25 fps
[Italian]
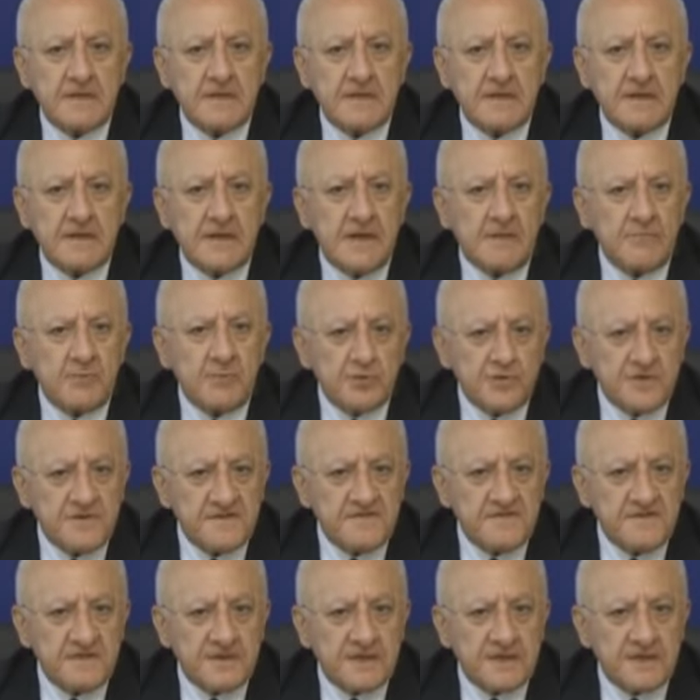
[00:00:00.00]
la
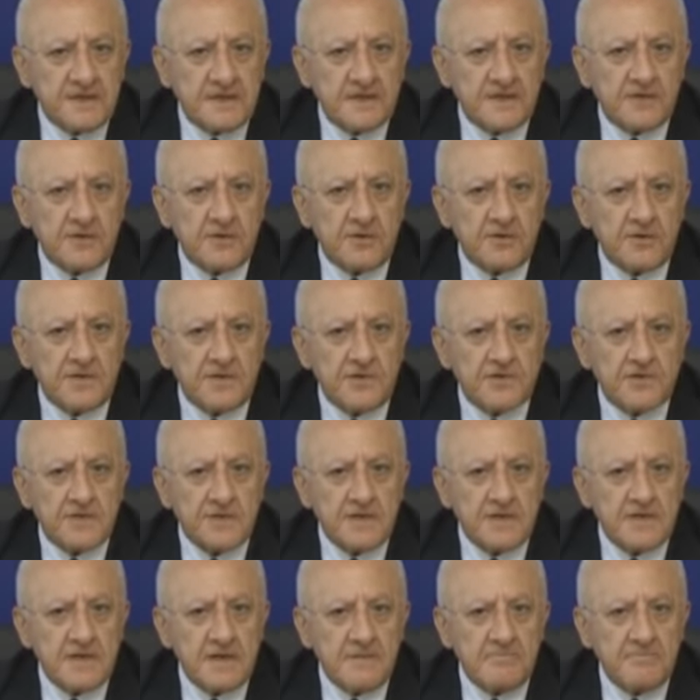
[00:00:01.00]
modifica del
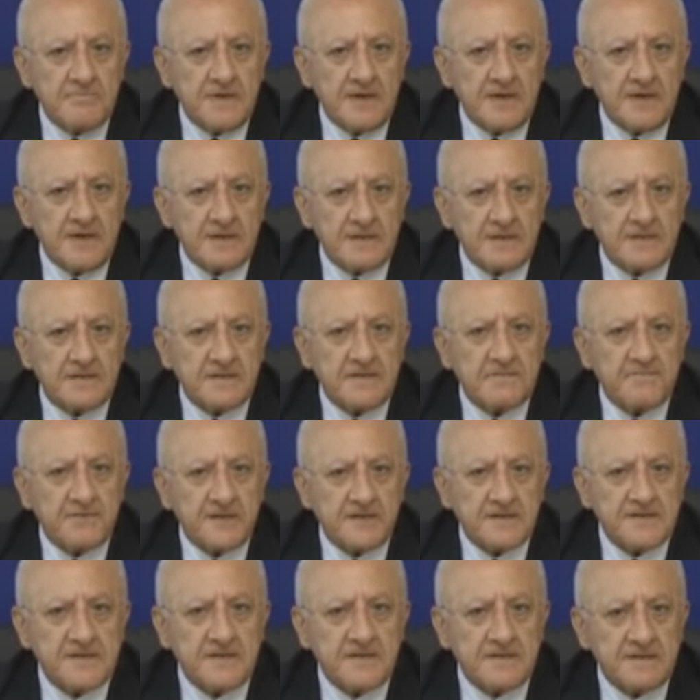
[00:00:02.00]
codice degli appalti
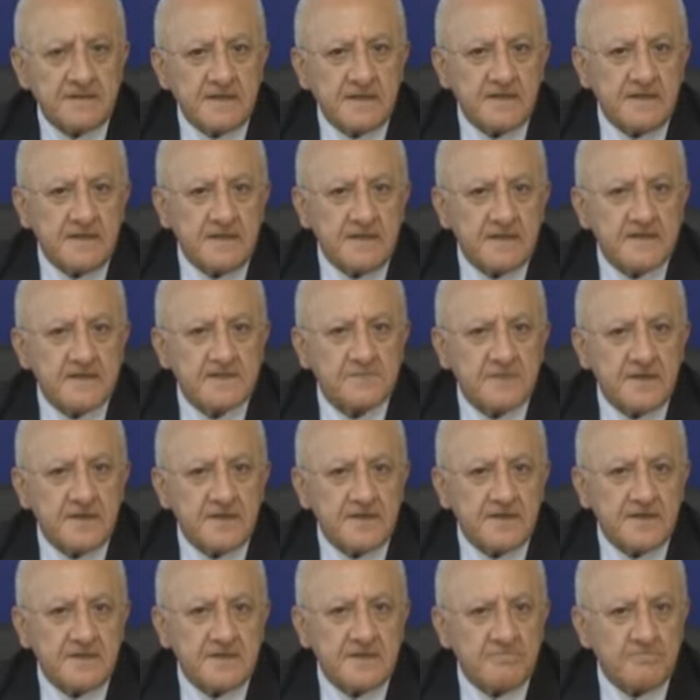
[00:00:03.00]
presenta degli
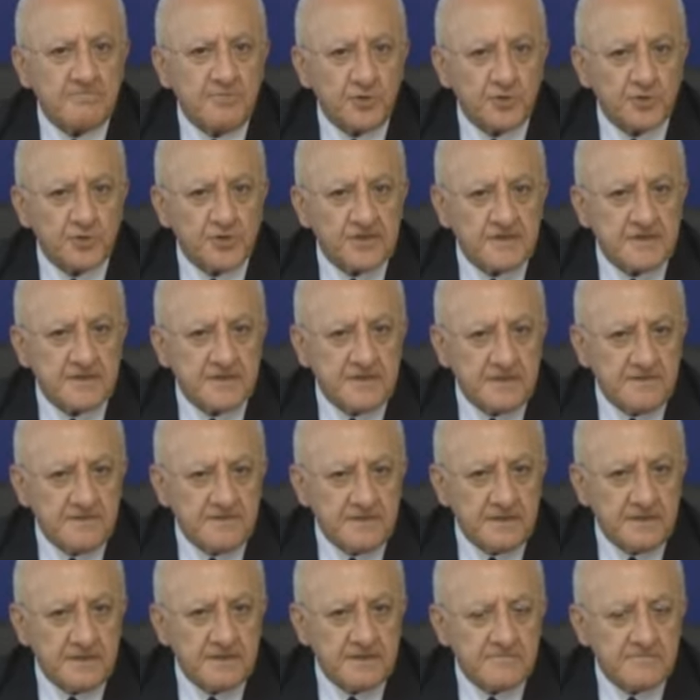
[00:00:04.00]
aspetti positivi